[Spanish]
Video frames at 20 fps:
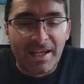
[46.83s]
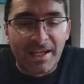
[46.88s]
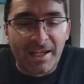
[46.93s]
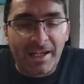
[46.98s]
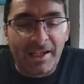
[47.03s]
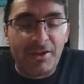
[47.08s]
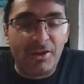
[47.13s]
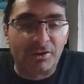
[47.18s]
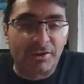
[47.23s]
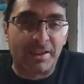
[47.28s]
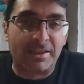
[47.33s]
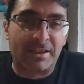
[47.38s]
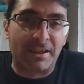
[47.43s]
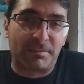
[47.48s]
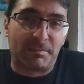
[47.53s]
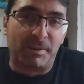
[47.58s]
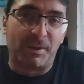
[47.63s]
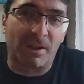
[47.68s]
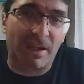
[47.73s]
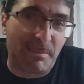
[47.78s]
en los que se
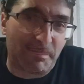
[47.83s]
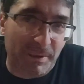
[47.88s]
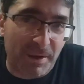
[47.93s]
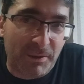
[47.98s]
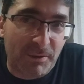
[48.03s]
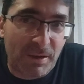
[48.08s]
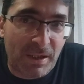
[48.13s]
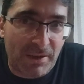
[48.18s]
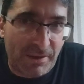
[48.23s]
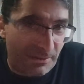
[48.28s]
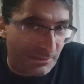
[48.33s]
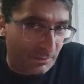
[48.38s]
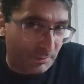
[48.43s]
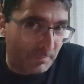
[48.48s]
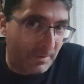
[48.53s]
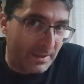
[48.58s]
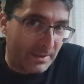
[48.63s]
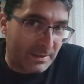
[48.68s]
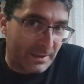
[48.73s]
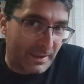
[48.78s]
inspiró la película de
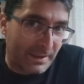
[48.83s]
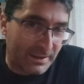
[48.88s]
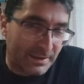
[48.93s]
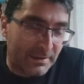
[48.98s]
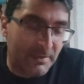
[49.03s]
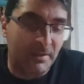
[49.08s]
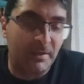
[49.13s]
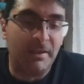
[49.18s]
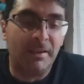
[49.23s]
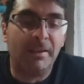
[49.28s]
2006.